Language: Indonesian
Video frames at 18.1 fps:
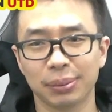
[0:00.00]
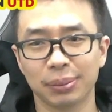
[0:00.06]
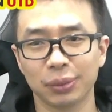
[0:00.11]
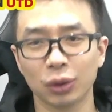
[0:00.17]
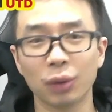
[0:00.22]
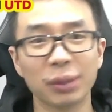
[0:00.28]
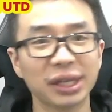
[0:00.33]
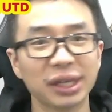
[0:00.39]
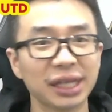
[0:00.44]

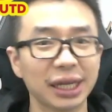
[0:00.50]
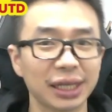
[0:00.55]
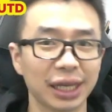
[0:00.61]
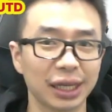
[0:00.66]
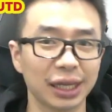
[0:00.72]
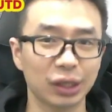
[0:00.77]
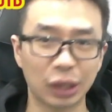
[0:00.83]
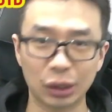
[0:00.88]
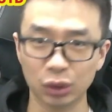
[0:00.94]
dominan
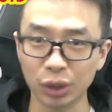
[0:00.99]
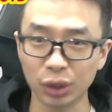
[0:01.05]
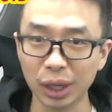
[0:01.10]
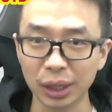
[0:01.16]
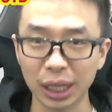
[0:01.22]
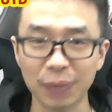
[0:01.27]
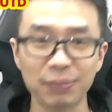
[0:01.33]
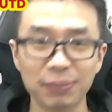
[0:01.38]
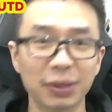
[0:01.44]
ya dan
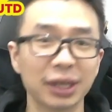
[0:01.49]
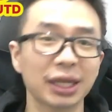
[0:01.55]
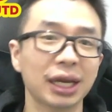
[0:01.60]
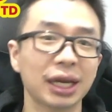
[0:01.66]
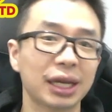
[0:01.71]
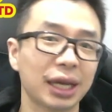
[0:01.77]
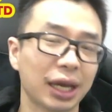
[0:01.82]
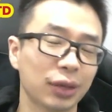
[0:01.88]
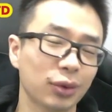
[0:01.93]
juga kipernya
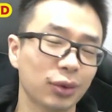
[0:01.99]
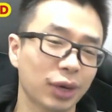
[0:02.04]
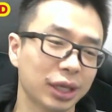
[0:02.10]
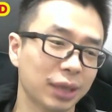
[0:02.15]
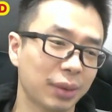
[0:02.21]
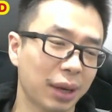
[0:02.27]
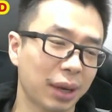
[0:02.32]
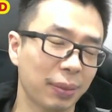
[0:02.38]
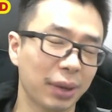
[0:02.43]
lah itu ada
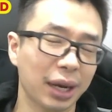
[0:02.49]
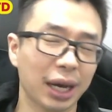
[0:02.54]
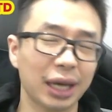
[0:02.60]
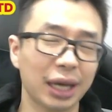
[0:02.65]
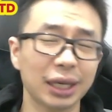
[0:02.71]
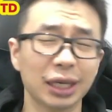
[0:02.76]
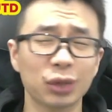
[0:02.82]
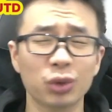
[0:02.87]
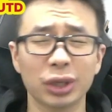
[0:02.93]
berapa
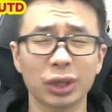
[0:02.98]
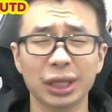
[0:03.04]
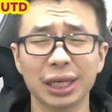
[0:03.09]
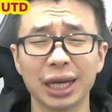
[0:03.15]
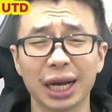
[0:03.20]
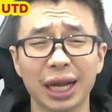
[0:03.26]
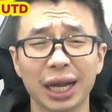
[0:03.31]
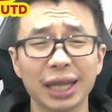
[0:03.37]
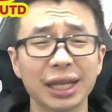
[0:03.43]
kali ya dua
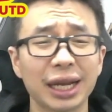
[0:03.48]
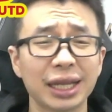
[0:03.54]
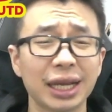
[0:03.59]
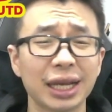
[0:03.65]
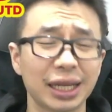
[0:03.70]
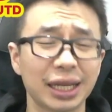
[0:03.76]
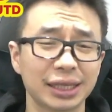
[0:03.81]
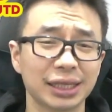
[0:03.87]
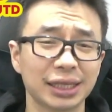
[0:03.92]
tiga kali dia
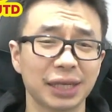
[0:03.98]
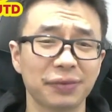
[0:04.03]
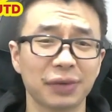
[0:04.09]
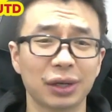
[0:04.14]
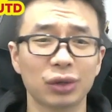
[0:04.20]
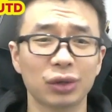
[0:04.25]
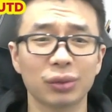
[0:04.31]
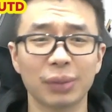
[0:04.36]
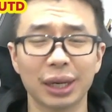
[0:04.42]
adalah save
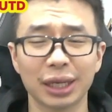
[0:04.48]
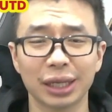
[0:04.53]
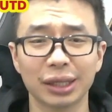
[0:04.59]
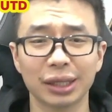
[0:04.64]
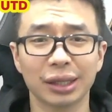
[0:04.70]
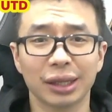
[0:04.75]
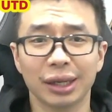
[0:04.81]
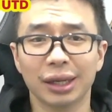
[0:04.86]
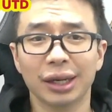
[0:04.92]
yang lumayan